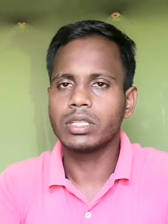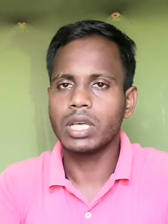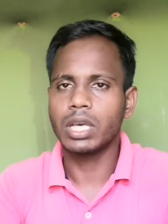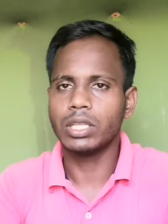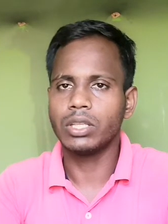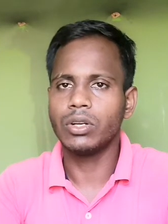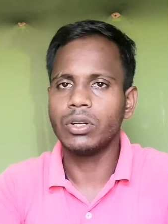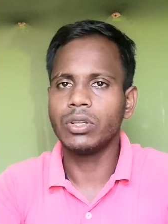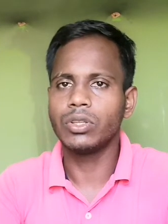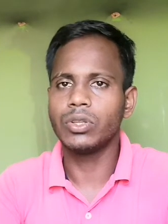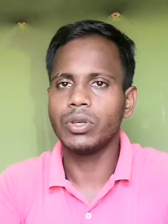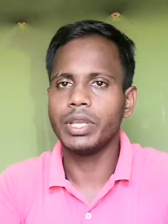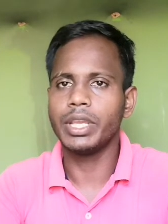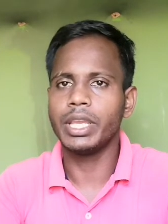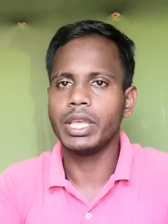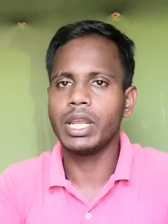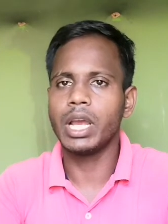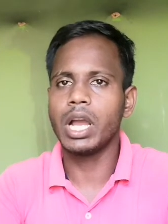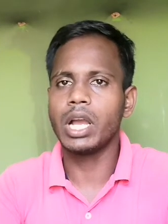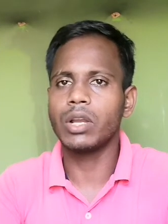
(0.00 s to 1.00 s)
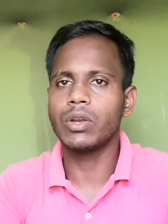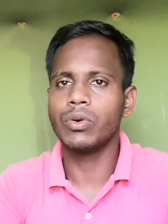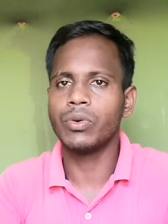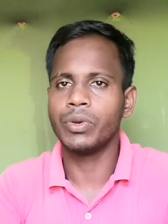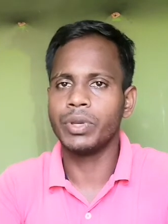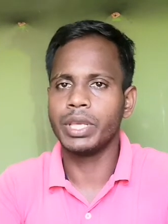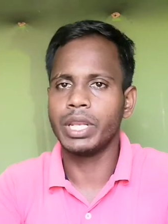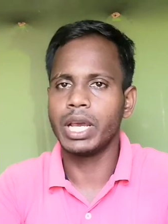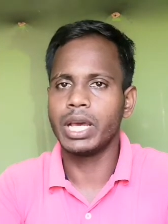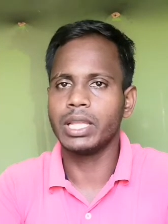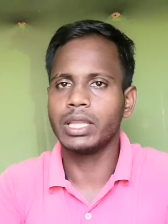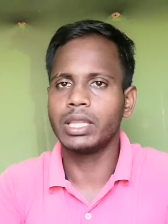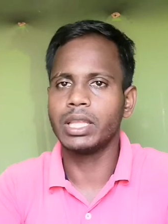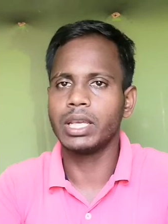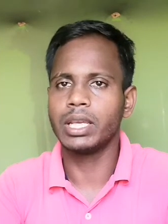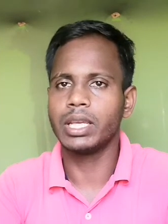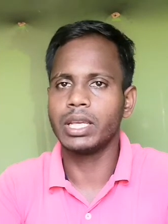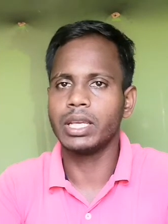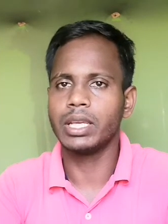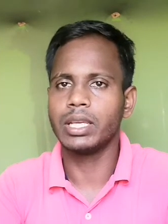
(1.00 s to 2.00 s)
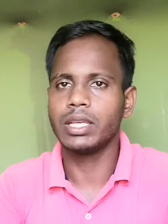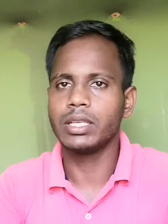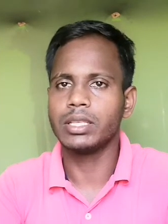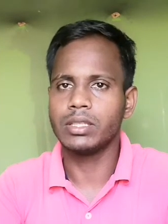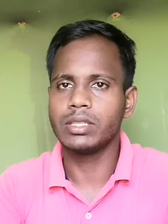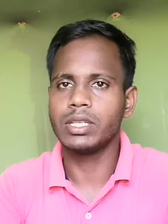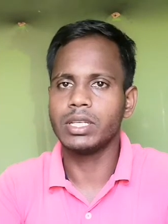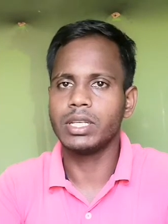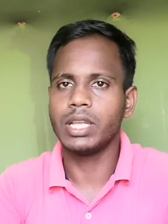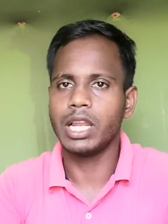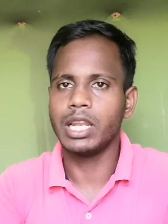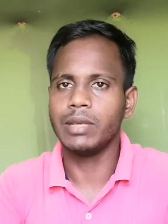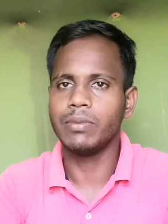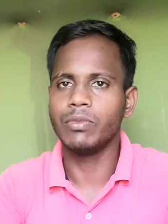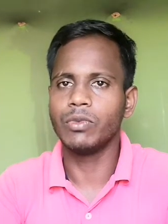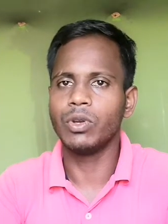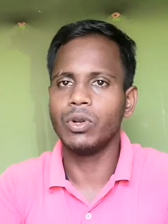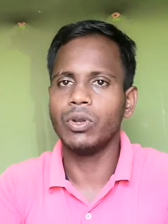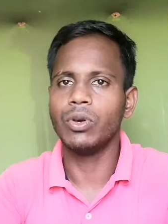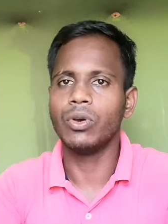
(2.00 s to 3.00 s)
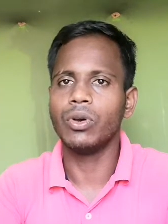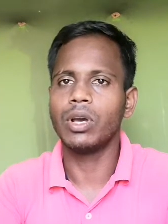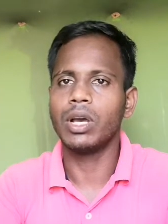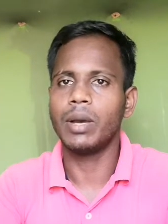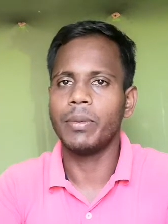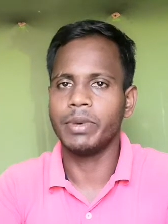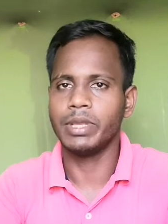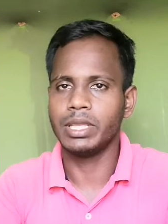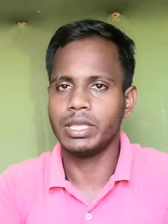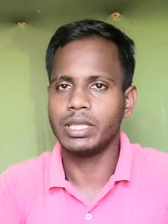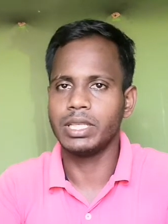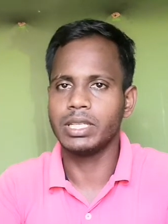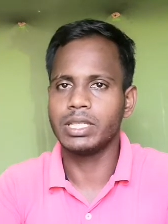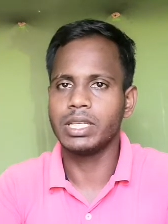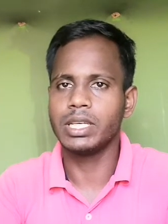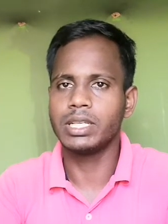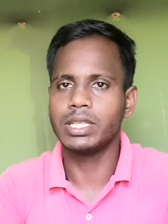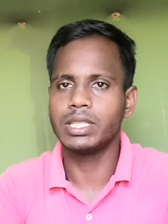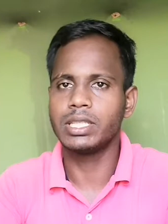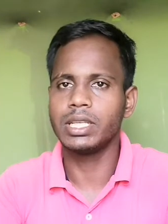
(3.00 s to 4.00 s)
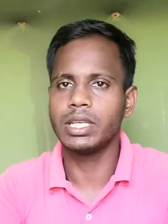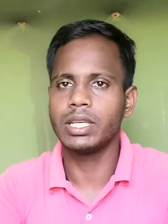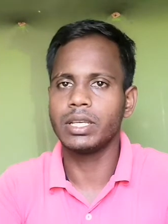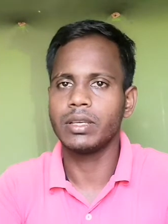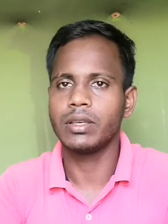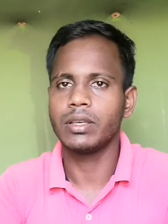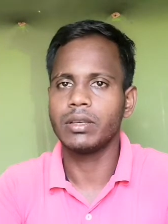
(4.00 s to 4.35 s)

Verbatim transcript: সাধারণত ইরাক ও ইরান থেকে যে যে ডালিমগুলো আমাদের দেশে এসছে